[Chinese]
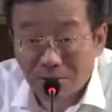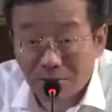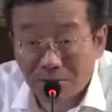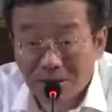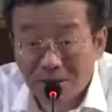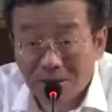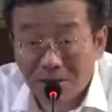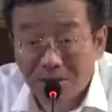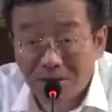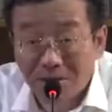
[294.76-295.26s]
什么
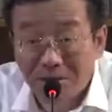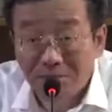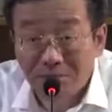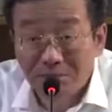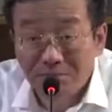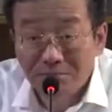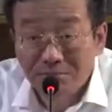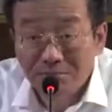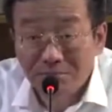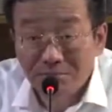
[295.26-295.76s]
汽
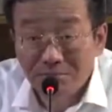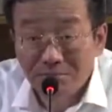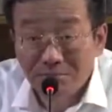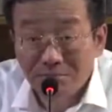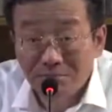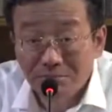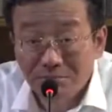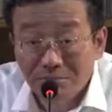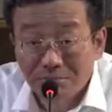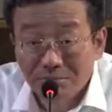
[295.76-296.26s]
油，
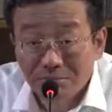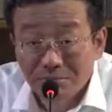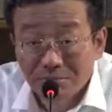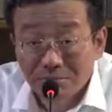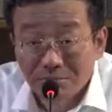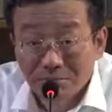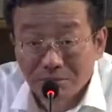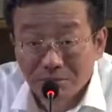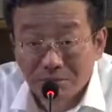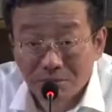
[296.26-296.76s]

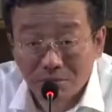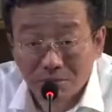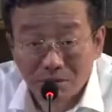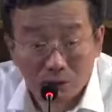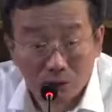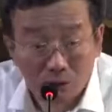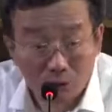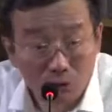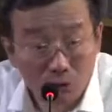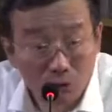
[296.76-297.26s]
手
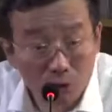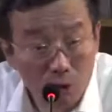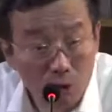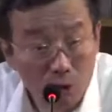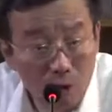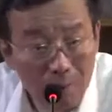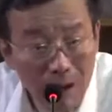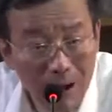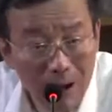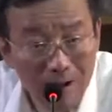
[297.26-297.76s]
中举着
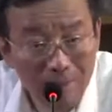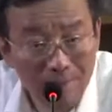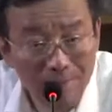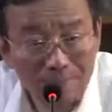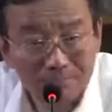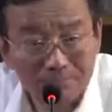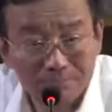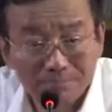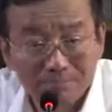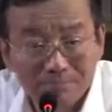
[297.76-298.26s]
火把。
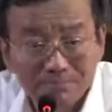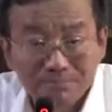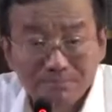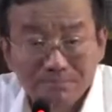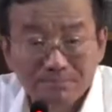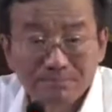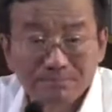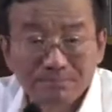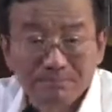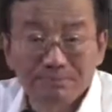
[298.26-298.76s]

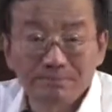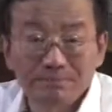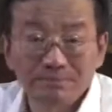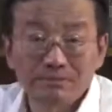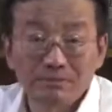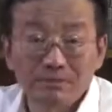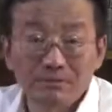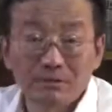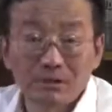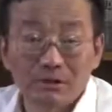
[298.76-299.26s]

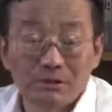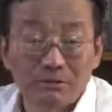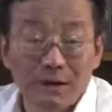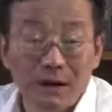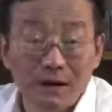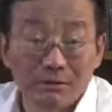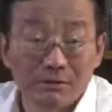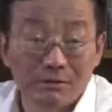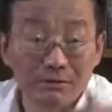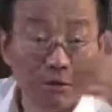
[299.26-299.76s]
为什
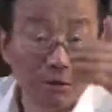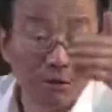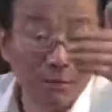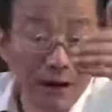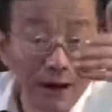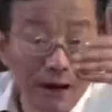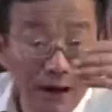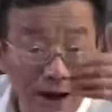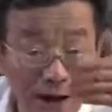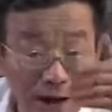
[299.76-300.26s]
么？对面来